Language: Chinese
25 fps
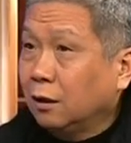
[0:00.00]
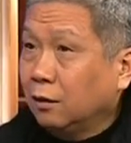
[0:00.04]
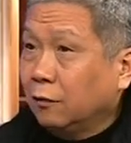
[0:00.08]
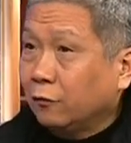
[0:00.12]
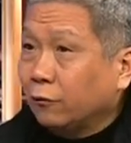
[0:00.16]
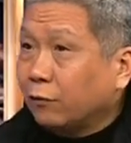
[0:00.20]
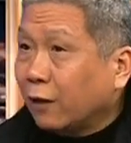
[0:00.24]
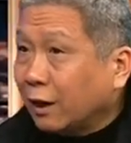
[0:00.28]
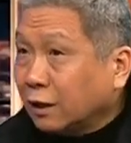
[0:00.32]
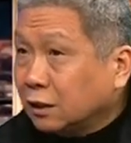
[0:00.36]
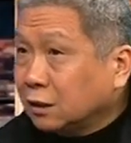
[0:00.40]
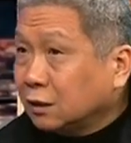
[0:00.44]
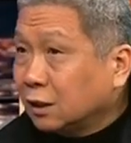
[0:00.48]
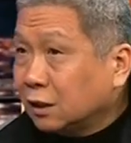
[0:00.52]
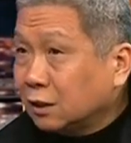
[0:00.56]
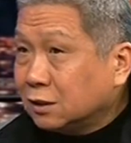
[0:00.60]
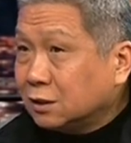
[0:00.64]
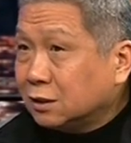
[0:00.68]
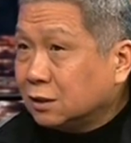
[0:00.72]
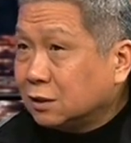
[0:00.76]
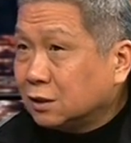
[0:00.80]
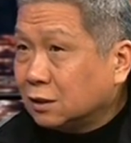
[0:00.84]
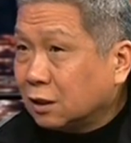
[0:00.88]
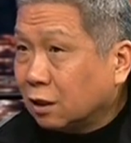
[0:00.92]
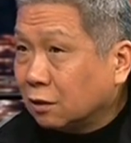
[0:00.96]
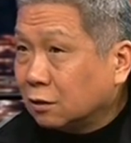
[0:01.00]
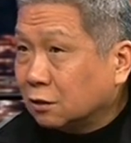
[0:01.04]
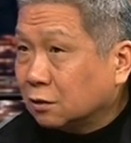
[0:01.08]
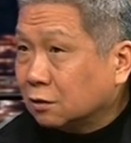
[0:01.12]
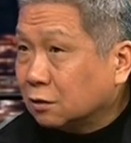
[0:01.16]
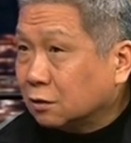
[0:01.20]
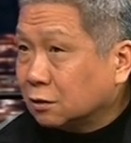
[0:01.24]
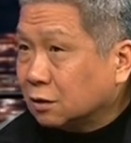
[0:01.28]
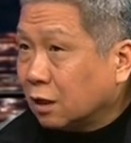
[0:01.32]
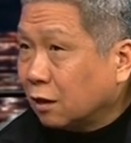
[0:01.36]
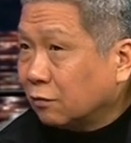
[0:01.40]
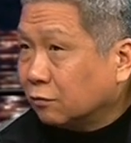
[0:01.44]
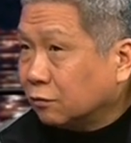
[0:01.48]
凡是那计较的，就
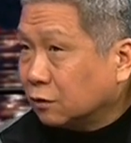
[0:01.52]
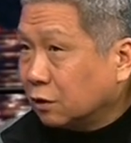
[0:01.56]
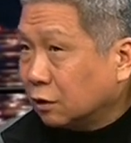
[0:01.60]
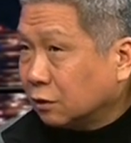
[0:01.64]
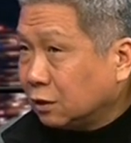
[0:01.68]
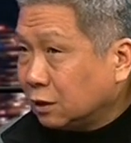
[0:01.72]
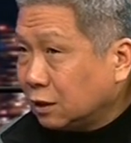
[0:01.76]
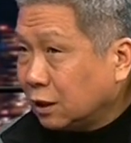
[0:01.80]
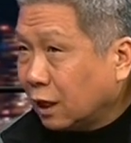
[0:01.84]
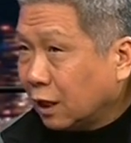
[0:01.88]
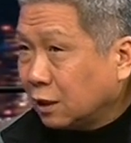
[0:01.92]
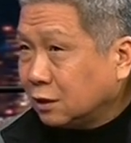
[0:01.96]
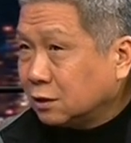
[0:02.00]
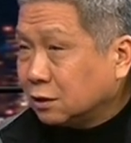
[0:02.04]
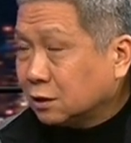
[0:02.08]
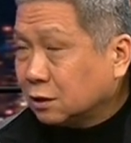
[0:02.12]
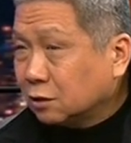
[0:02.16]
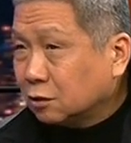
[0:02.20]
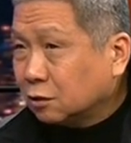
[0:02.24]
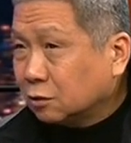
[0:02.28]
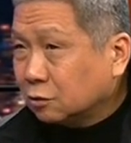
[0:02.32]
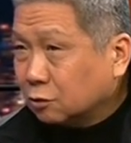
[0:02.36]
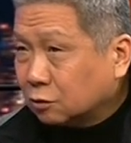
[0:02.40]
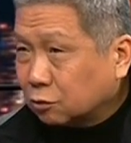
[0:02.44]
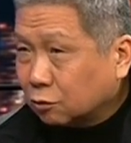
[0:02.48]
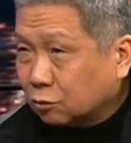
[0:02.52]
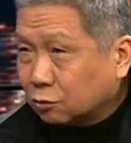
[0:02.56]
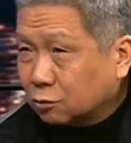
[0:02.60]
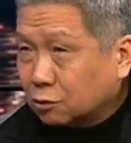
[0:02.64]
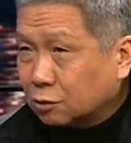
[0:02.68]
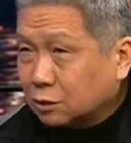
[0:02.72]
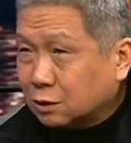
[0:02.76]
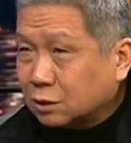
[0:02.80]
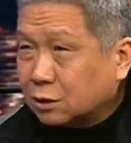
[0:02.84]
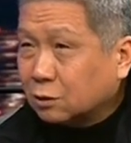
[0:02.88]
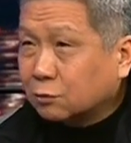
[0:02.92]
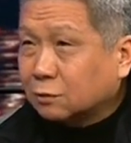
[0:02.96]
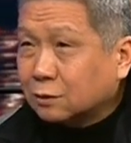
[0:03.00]
是丈夫有一言一行都都都
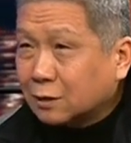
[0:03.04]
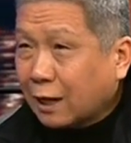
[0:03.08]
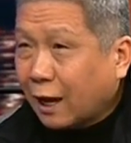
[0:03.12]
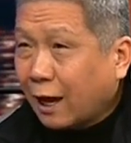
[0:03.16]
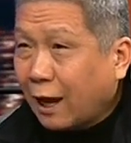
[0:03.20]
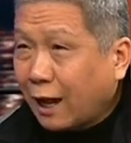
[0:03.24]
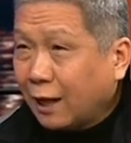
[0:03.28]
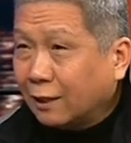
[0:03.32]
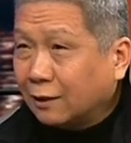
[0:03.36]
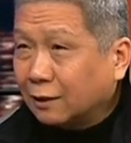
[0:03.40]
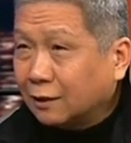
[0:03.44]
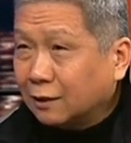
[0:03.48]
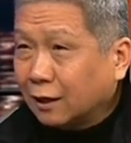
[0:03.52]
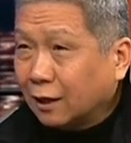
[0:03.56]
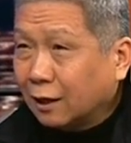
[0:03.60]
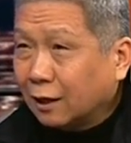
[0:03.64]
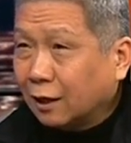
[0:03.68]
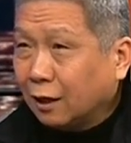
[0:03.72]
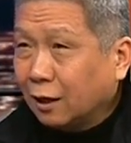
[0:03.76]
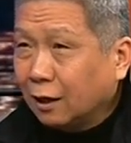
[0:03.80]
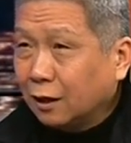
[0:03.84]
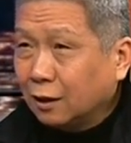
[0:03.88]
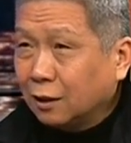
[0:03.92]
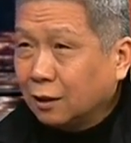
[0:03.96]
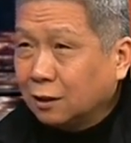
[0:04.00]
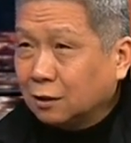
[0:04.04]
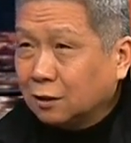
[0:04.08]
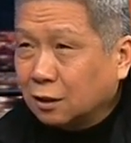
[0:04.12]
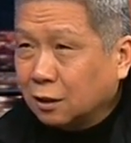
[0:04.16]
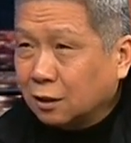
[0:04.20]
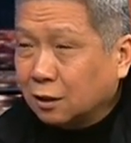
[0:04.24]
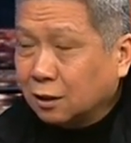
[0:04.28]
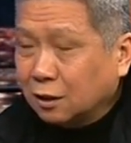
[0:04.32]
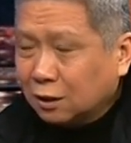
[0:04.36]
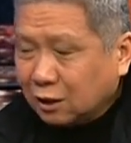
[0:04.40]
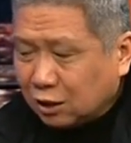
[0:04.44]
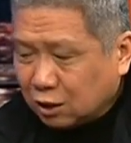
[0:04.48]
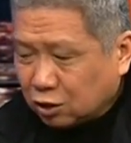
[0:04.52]
记录在案的，这个
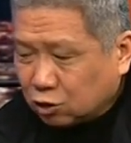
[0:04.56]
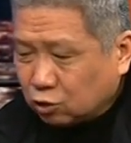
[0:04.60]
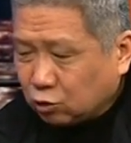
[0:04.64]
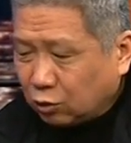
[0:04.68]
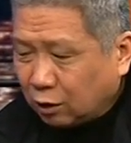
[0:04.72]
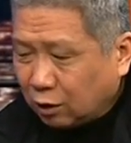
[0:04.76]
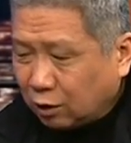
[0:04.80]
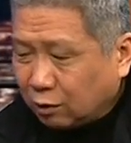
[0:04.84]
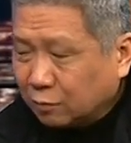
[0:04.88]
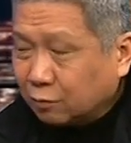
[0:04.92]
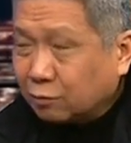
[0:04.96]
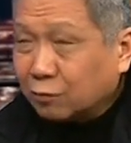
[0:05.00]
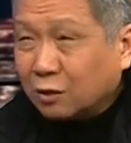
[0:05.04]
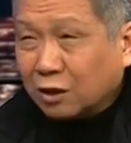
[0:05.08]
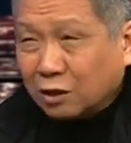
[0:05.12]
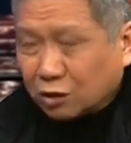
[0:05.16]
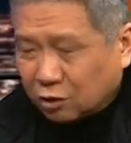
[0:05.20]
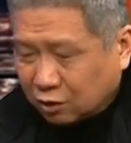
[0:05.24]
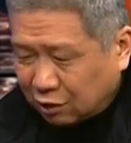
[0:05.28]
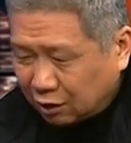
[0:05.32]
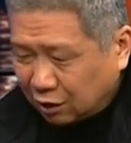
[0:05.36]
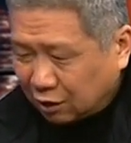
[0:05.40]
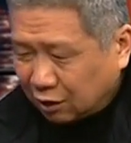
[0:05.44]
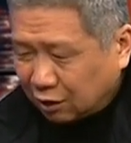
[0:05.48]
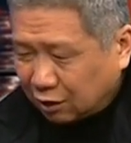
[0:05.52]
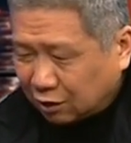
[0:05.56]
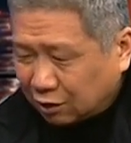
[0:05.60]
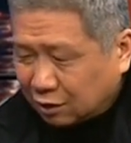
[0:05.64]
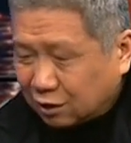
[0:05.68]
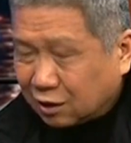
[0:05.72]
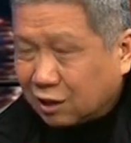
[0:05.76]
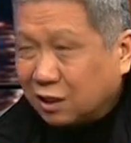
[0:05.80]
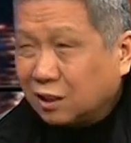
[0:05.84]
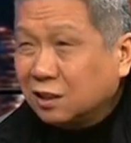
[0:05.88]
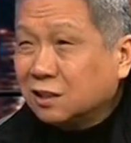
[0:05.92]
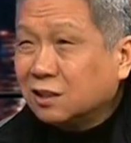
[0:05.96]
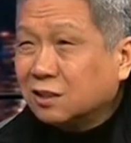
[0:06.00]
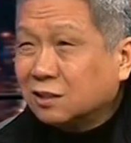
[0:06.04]
就一说，呃，
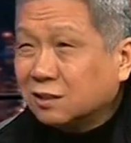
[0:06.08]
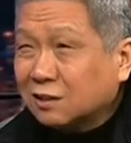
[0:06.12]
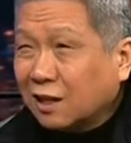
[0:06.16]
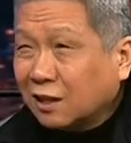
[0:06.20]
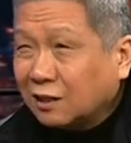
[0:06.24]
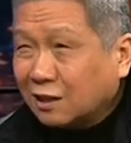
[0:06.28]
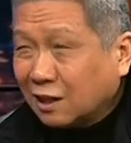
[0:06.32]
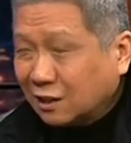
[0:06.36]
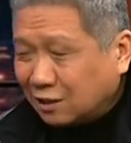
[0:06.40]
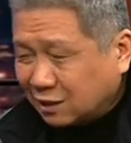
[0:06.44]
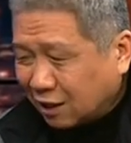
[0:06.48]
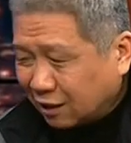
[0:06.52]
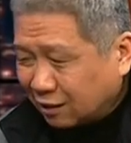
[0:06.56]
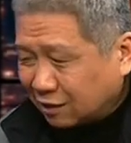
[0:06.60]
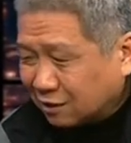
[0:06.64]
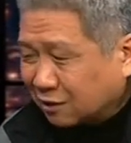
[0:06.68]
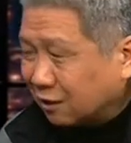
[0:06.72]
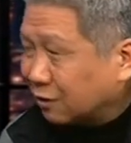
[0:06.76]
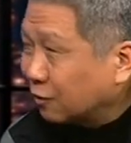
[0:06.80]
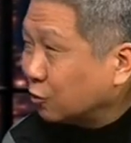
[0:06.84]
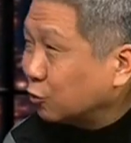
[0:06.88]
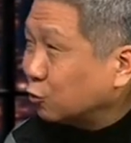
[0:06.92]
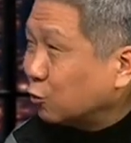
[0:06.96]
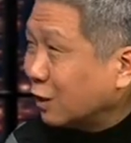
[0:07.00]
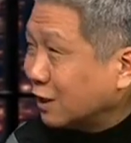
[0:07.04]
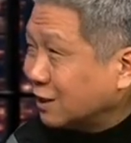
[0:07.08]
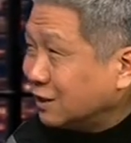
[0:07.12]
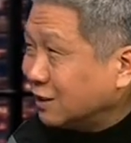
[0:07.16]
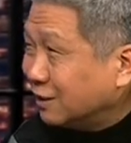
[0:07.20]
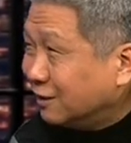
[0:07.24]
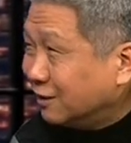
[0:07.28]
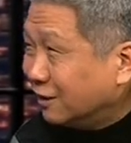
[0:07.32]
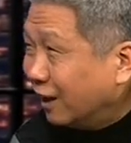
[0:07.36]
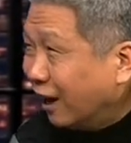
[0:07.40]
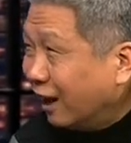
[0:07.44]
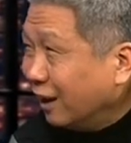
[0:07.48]
提起三年前的事儿都算近的，